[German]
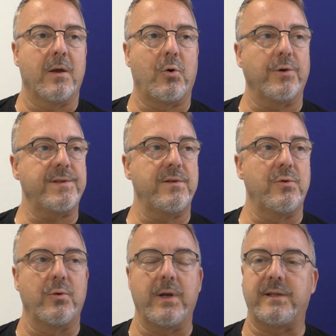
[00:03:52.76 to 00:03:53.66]
Kosten
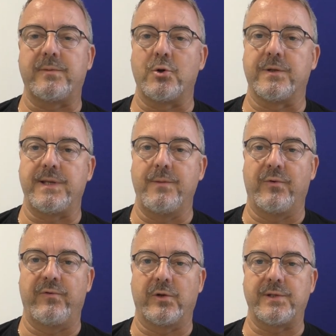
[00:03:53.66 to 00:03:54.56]
tut er zwischen
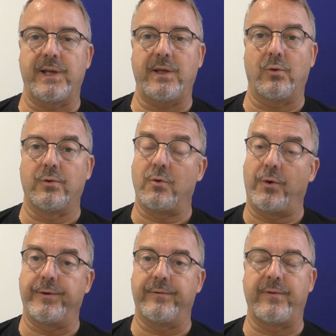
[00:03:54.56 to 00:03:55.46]
47 und
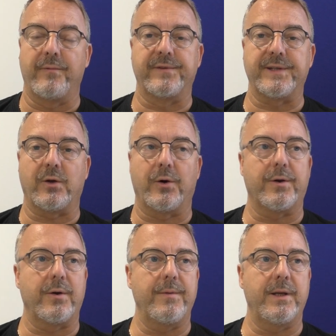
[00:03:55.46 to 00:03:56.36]
59
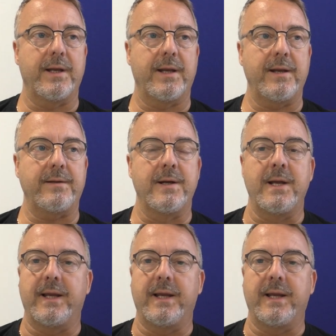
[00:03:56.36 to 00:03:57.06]
Euro im Internet,